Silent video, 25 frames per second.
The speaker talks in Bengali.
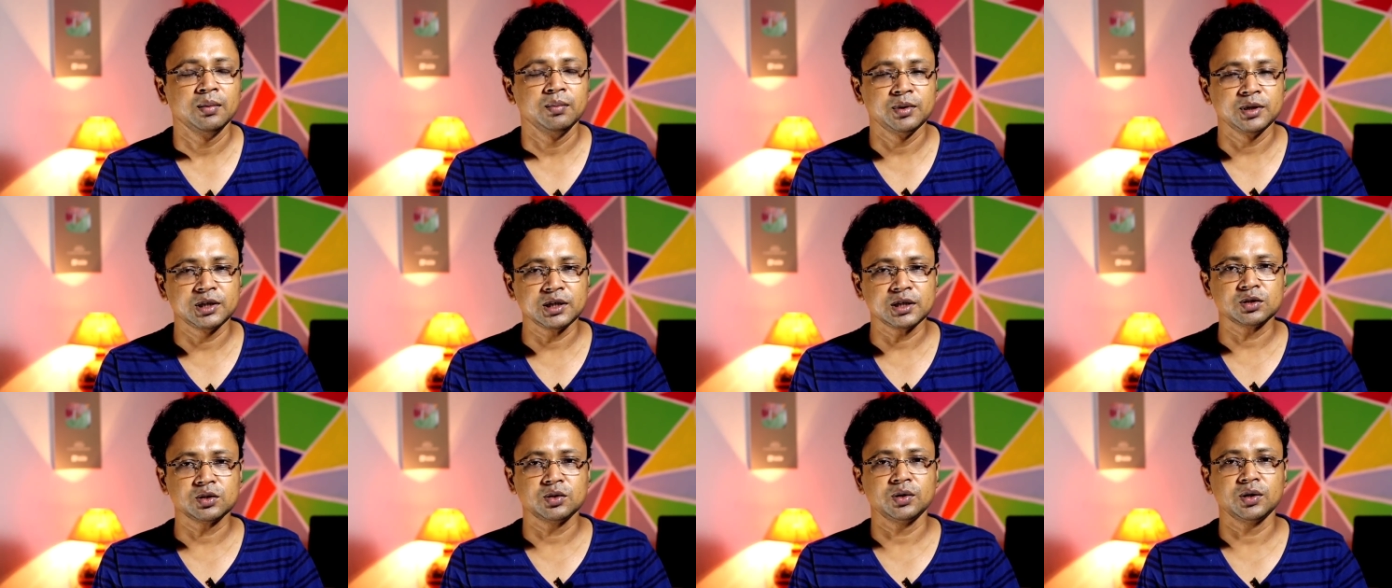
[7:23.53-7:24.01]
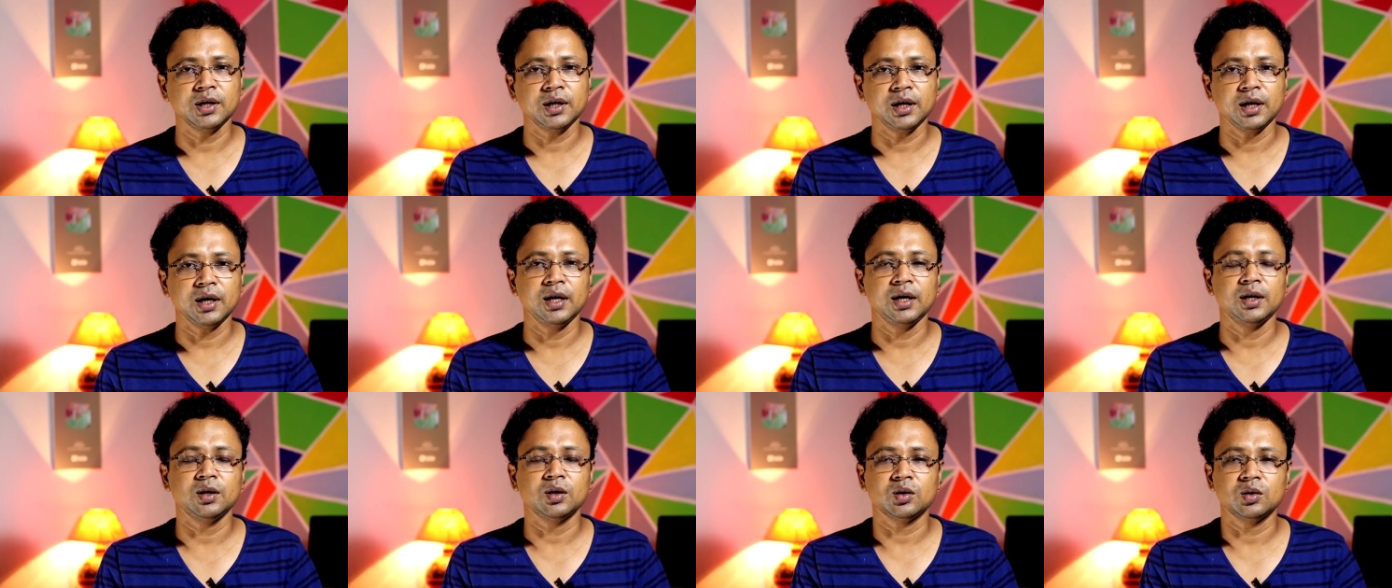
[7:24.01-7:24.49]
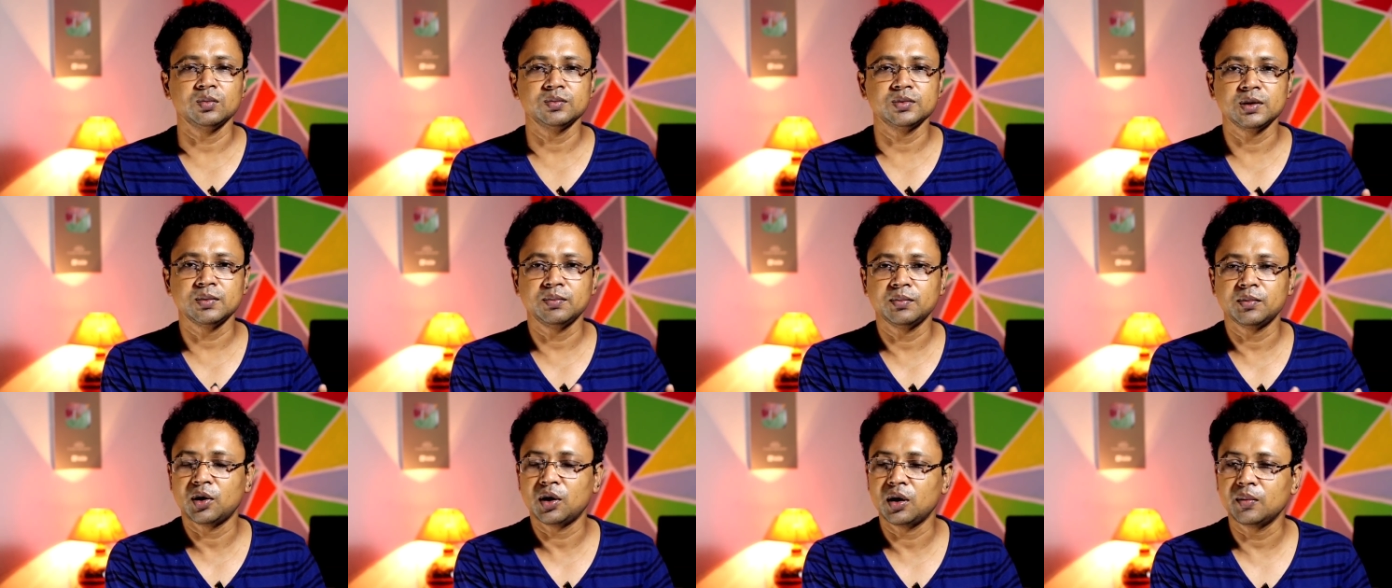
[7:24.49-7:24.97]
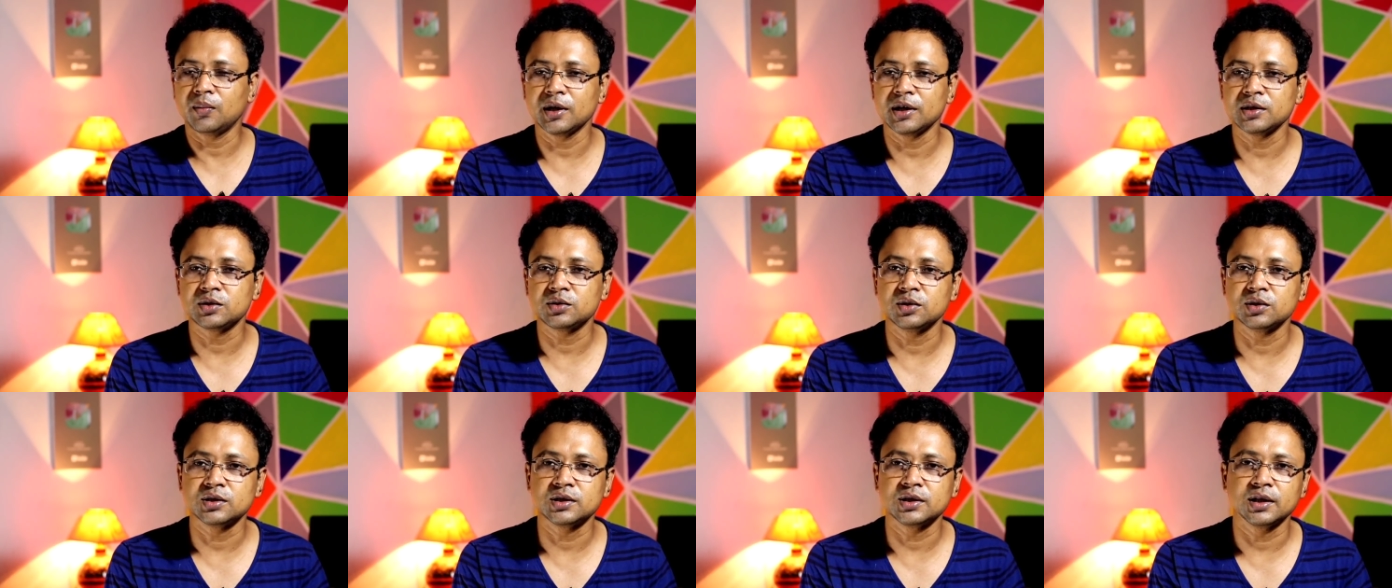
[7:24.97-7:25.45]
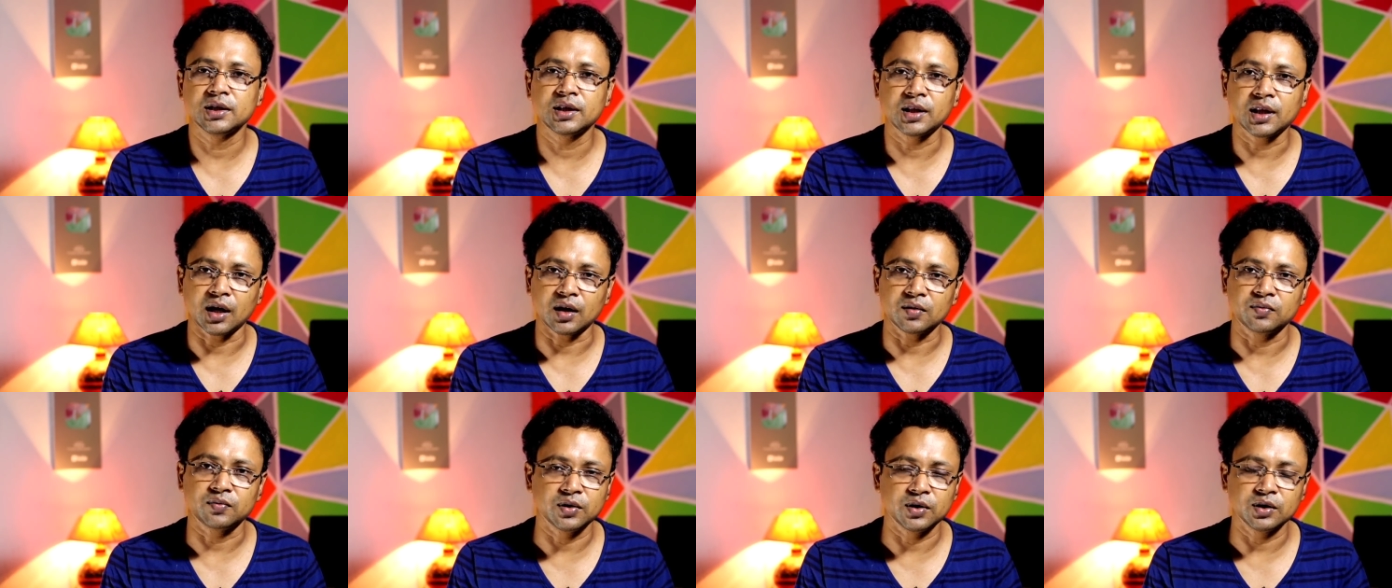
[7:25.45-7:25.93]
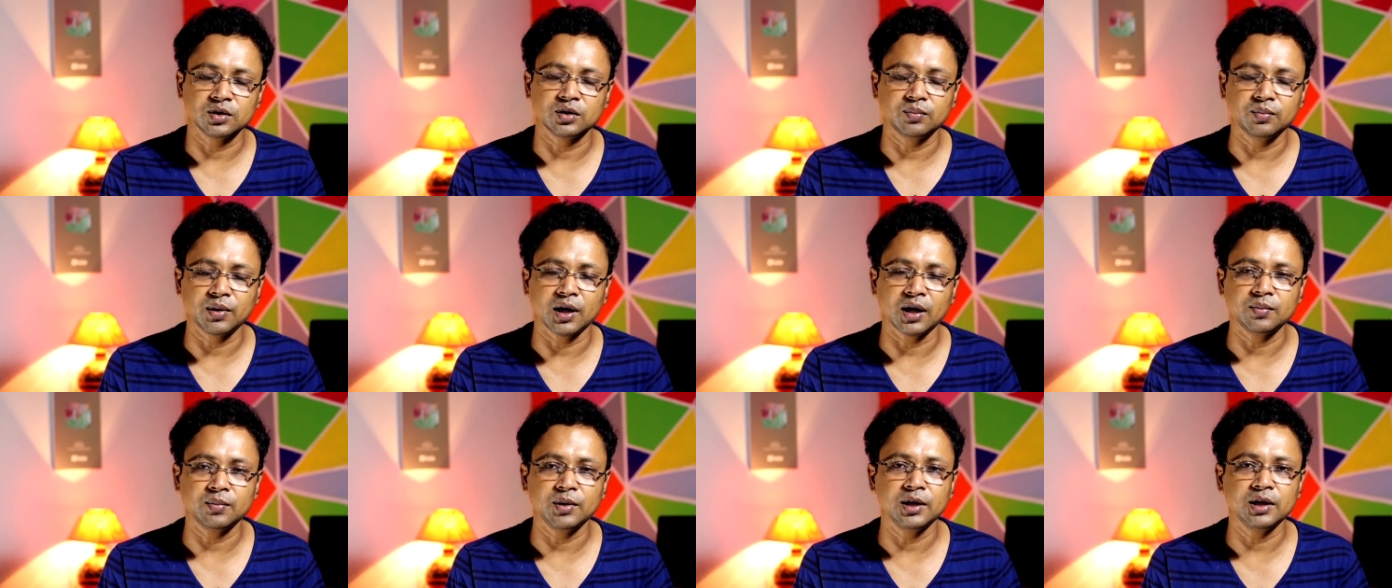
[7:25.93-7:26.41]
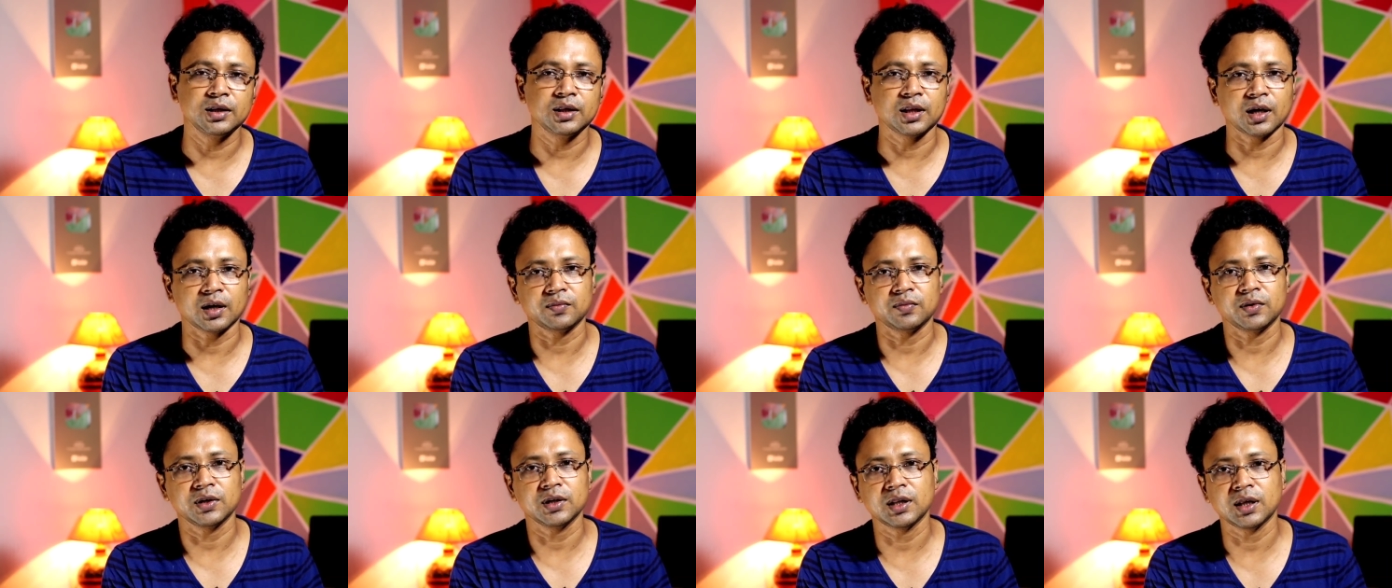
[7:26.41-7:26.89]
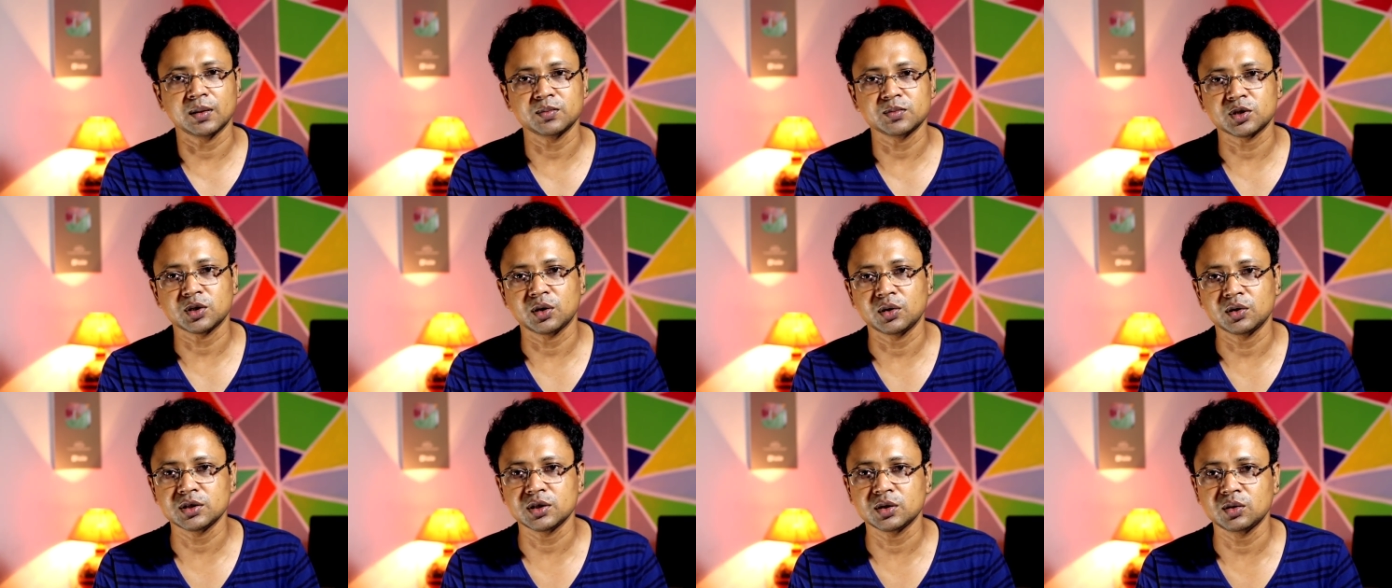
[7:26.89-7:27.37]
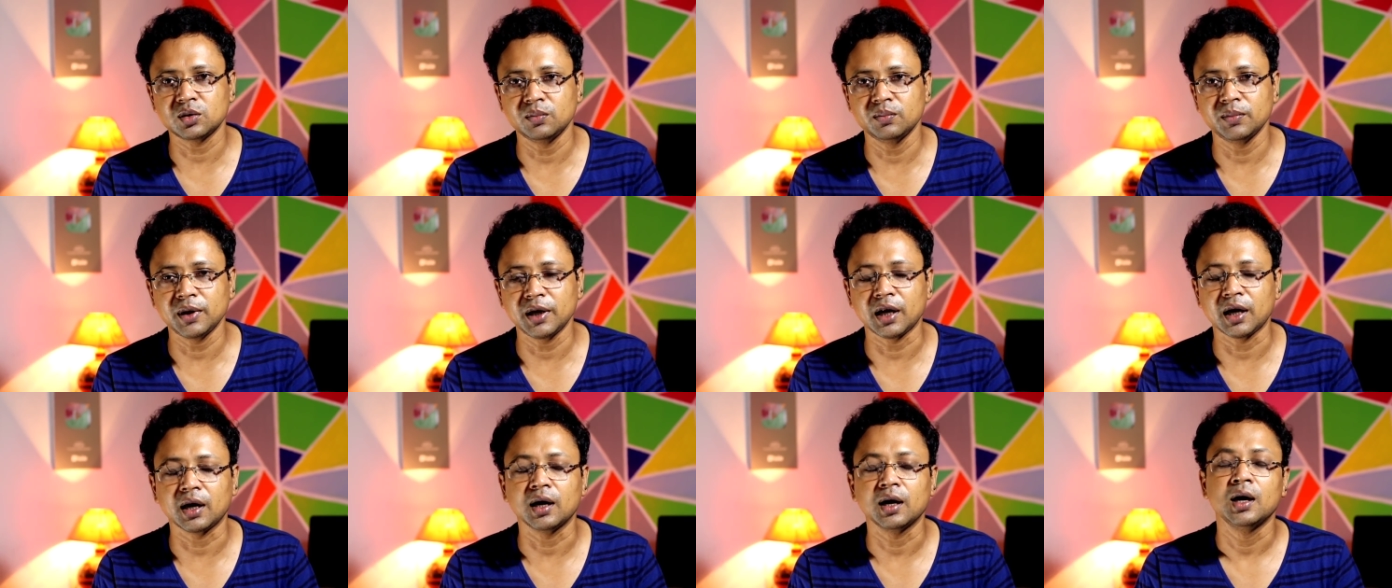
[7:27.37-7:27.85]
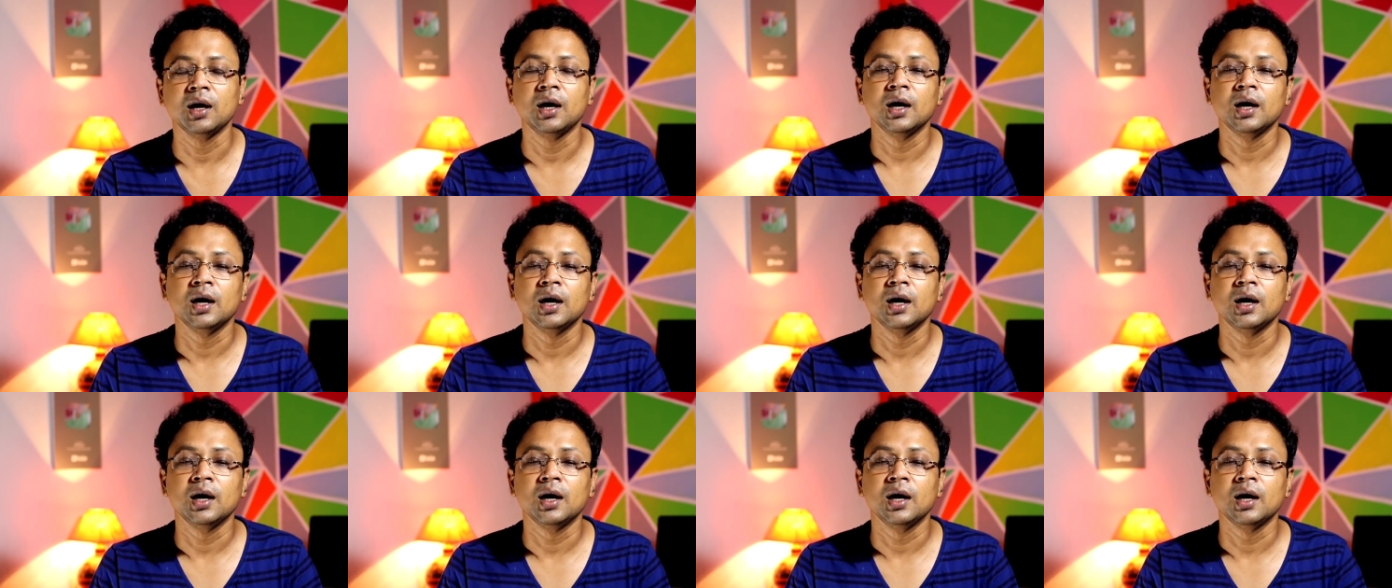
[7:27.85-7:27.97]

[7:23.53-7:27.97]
বিশেষ করে এই রকম যে মহামারী চলছে তার ফলে তো বাড়বেই তার যার ফলে দাম সহজে কমবে না